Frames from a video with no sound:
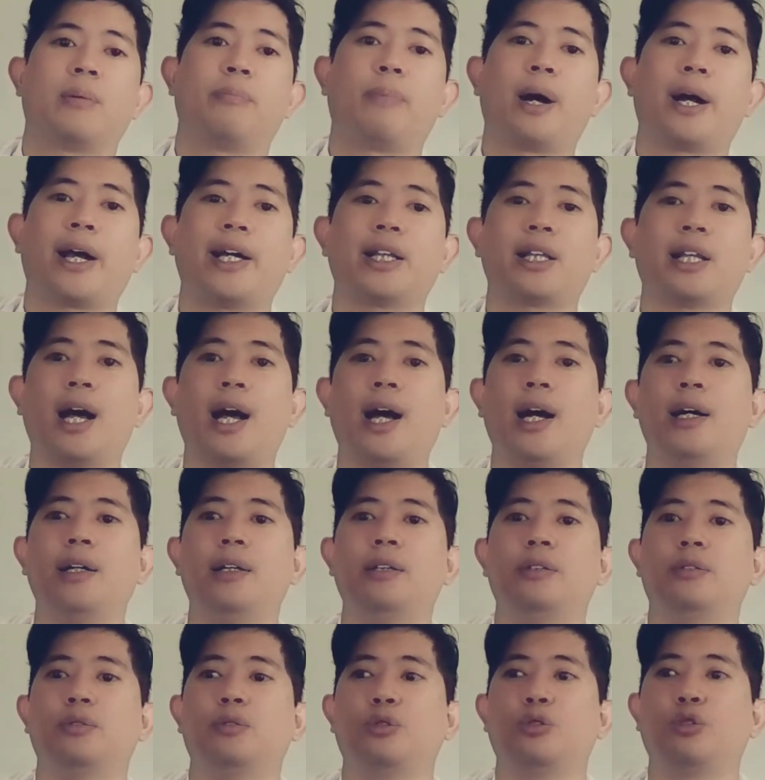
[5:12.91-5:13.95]
paket
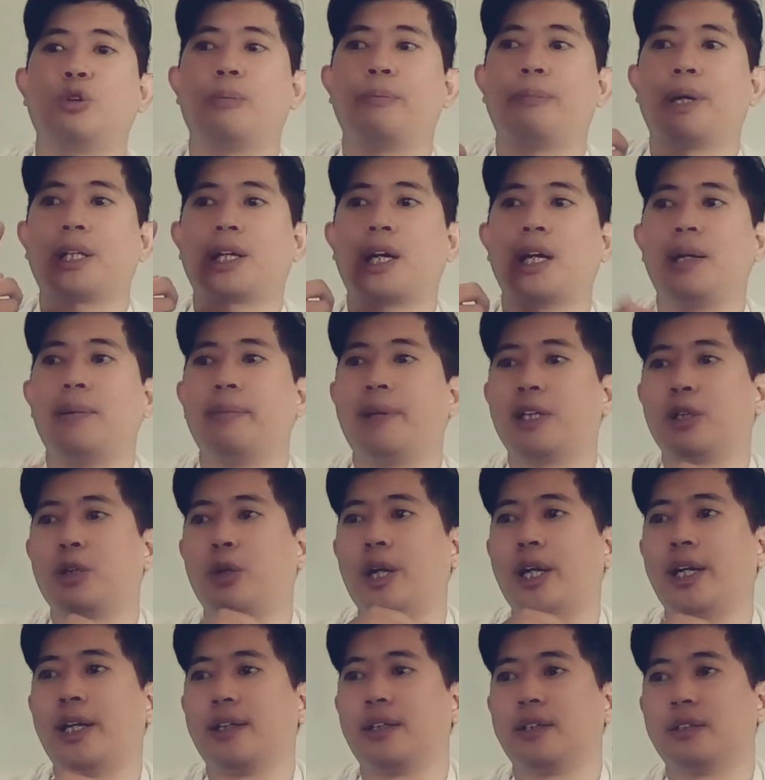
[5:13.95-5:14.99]
A untuk empat kali
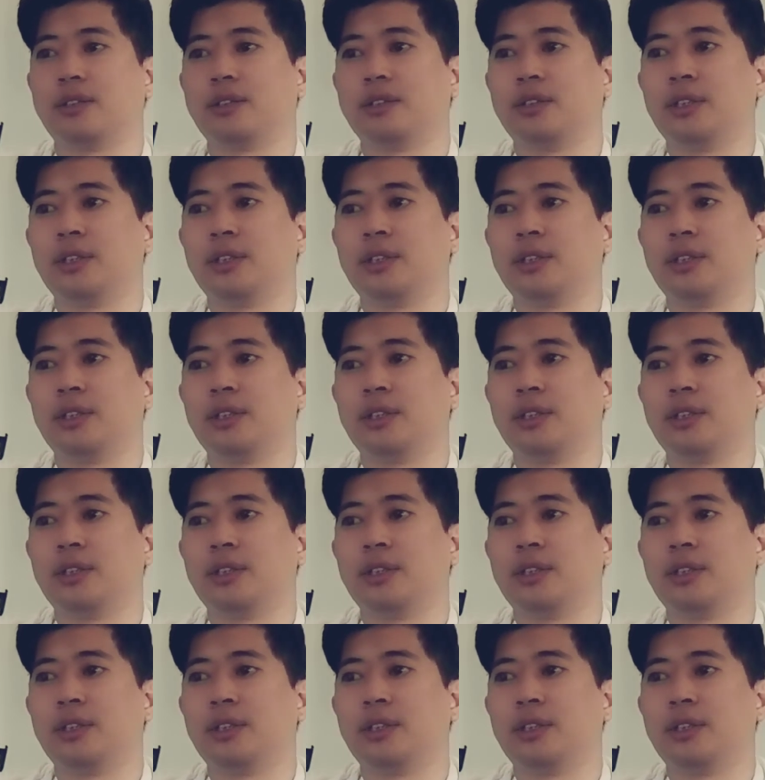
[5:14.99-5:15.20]
mentoring